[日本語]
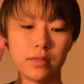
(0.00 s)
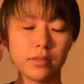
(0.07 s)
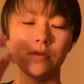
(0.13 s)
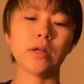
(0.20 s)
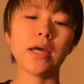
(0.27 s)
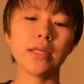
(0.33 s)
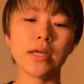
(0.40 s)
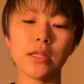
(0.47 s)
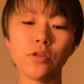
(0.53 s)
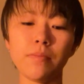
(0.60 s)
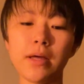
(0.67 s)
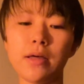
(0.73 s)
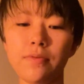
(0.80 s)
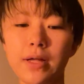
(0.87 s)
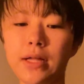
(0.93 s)
ドライヤーの
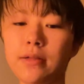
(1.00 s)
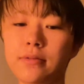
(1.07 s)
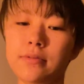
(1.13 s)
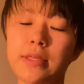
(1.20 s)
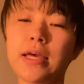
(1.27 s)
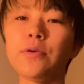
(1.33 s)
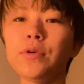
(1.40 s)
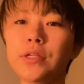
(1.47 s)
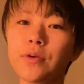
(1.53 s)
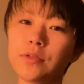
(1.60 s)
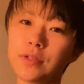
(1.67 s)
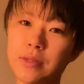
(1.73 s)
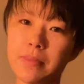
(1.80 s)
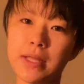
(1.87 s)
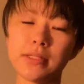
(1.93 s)
前はヘアオイルを
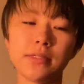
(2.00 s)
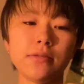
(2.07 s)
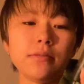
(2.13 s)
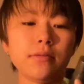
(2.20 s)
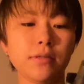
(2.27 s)
塗ります。